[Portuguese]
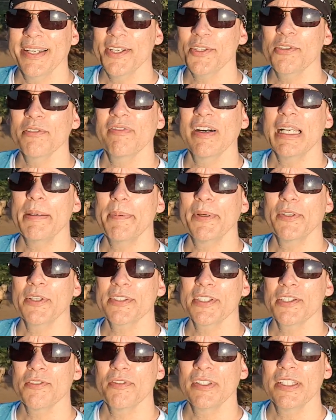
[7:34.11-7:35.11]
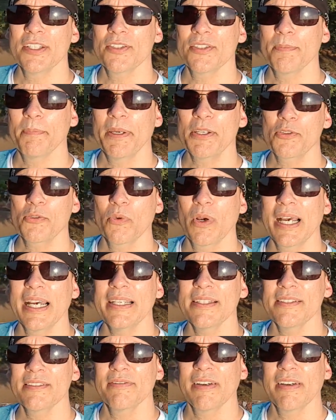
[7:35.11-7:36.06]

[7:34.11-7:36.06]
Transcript: Isso vale para nossas vidas pessoais,